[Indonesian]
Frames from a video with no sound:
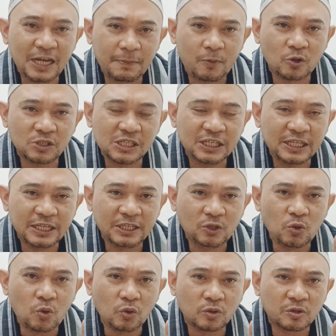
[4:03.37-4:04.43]
Depok
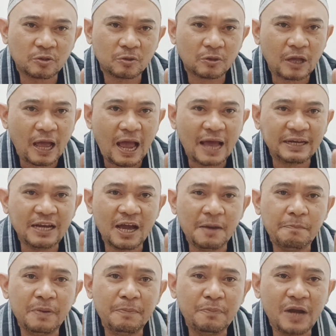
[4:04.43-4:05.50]
sendiri itu ada
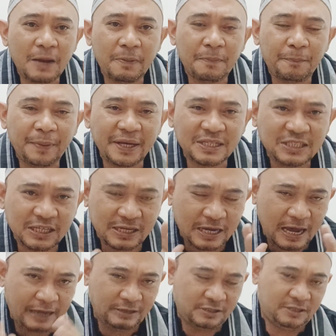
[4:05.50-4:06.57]
beberapa versi,
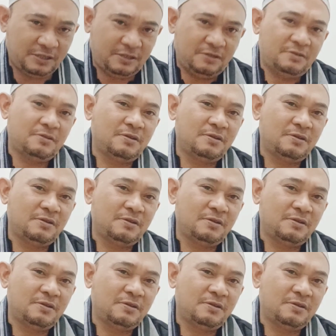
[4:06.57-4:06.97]
guys.